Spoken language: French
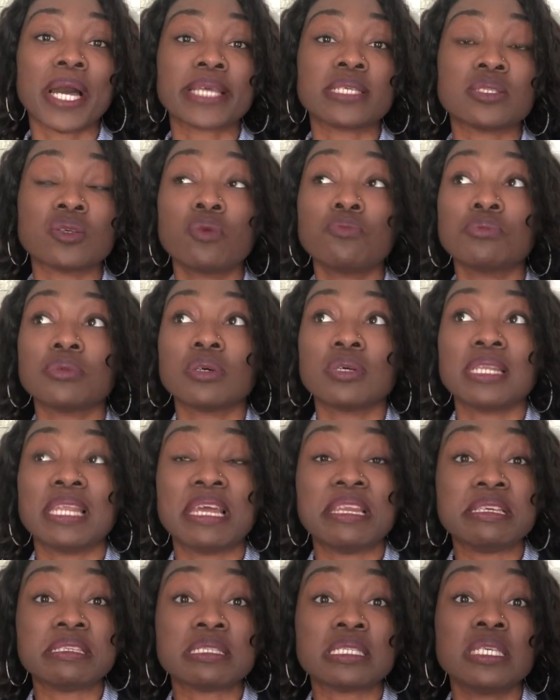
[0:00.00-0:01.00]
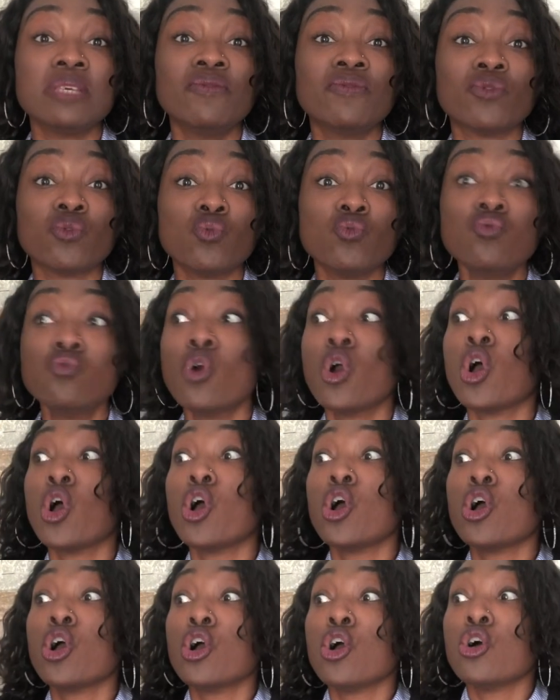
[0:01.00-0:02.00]
par exemple la lessive ou
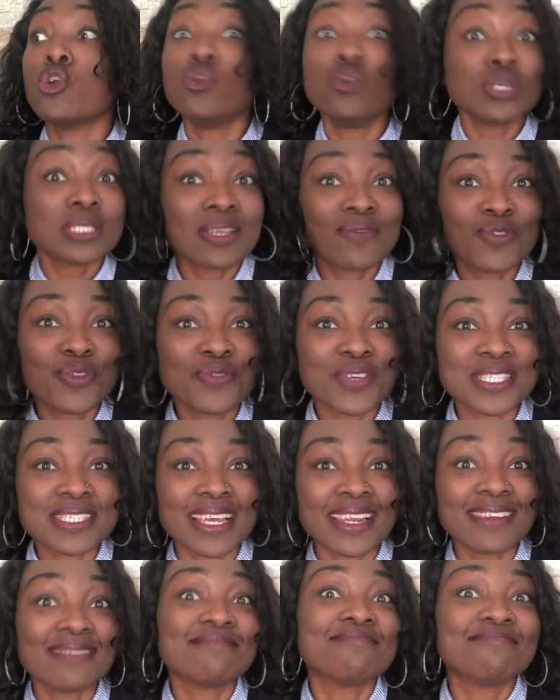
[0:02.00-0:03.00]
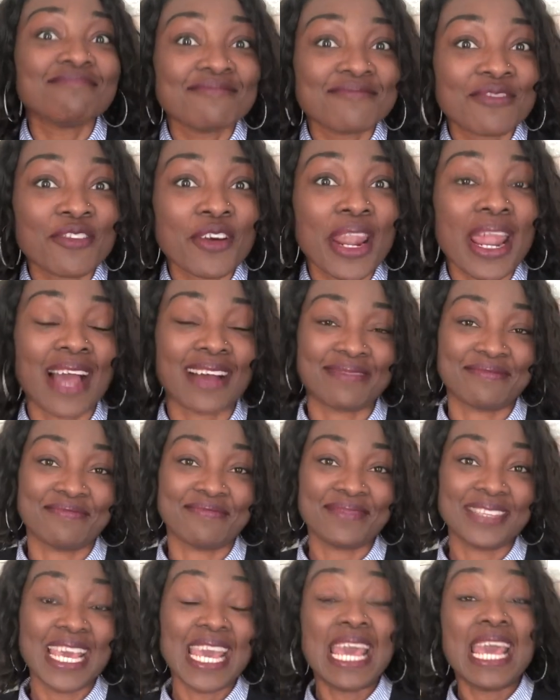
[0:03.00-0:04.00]
le savon de vaisselle. Voilà.
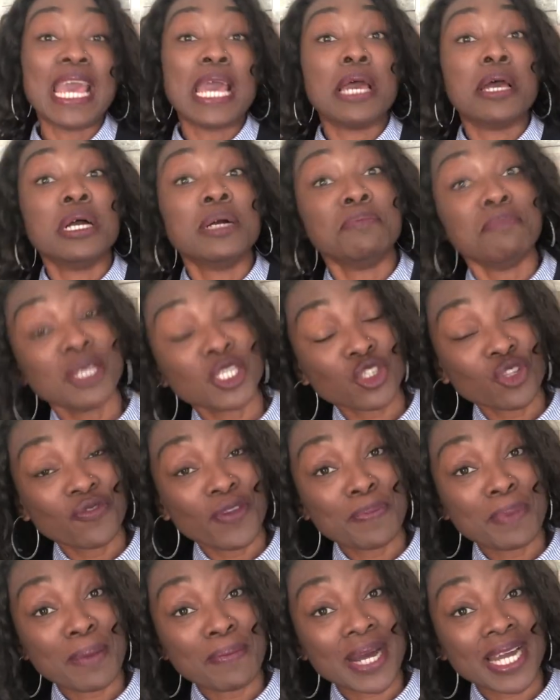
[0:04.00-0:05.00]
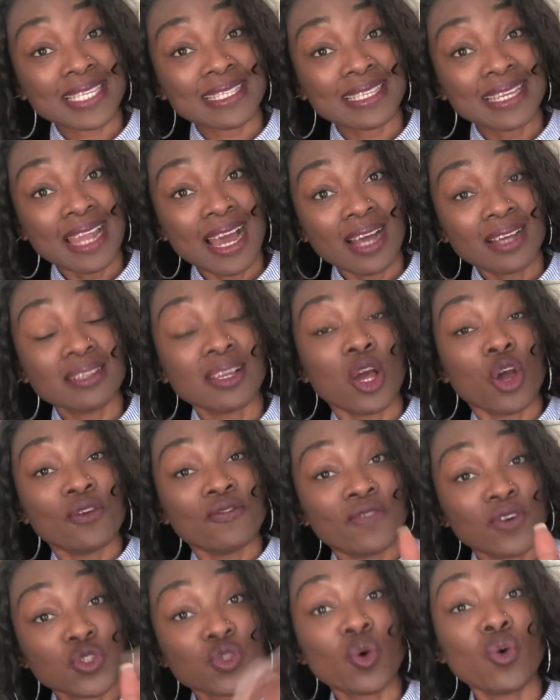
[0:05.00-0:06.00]
Mais je ne vais pas m'arrêter là.
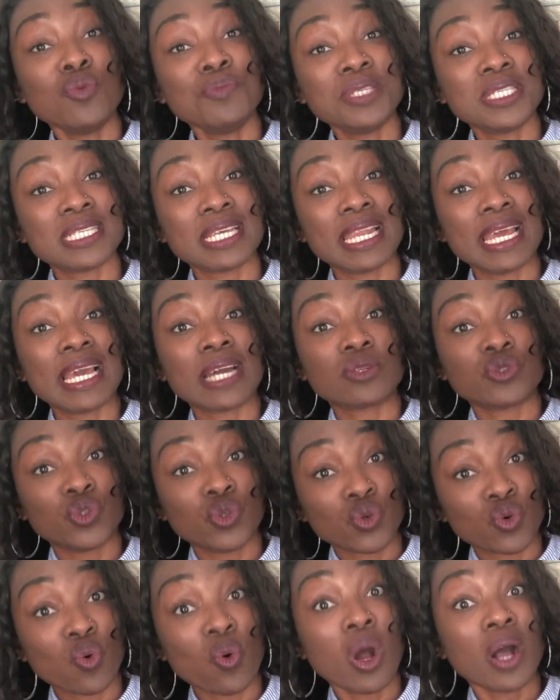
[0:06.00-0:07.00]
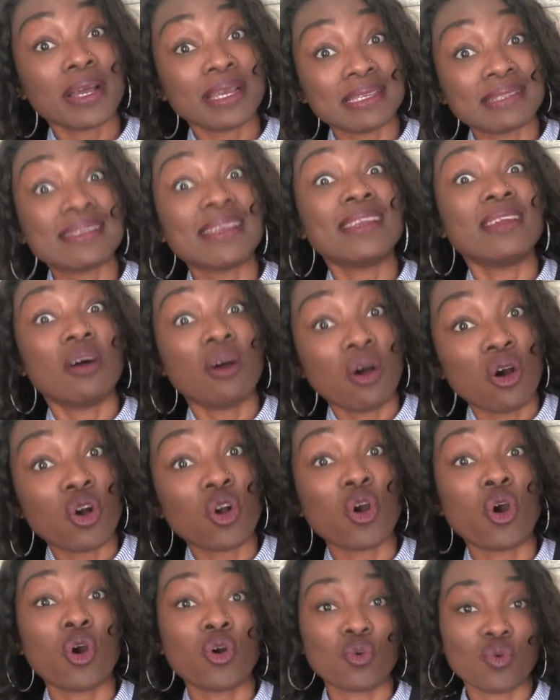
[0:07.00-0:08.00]
Votre eau micellaire, de quoi est-elle
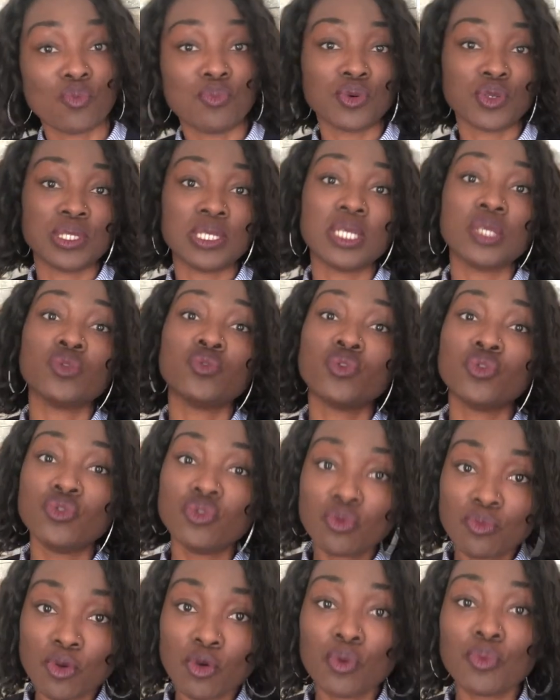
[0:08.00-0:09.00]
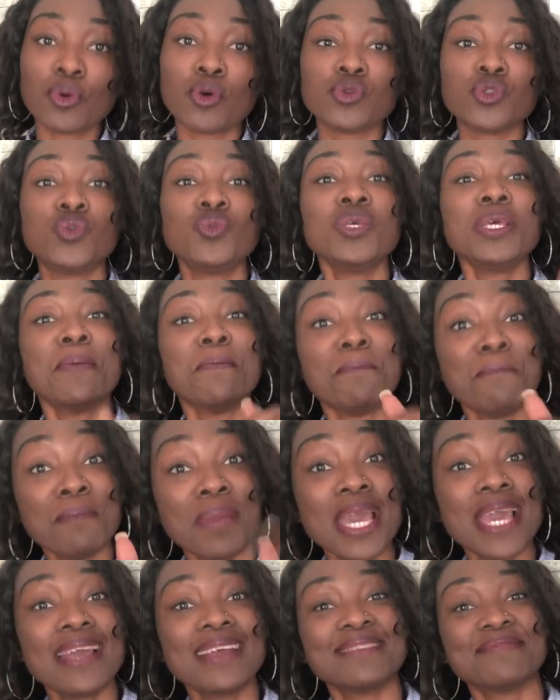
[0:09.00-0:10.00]
encore composée De nombreux produits,
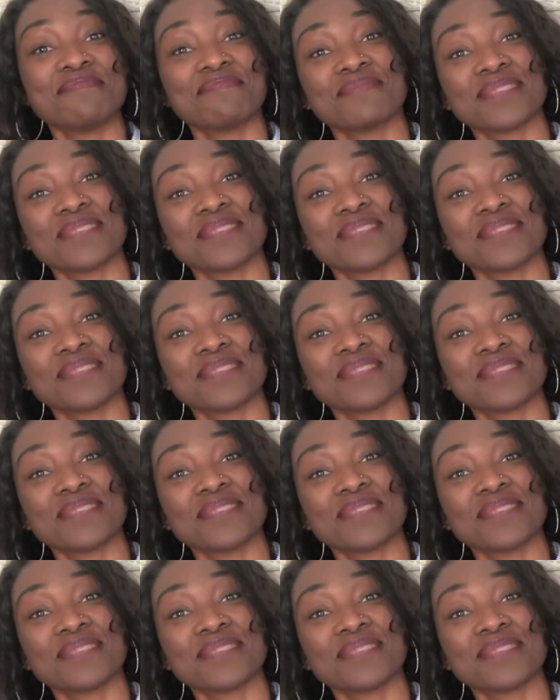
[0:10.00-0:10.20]
mais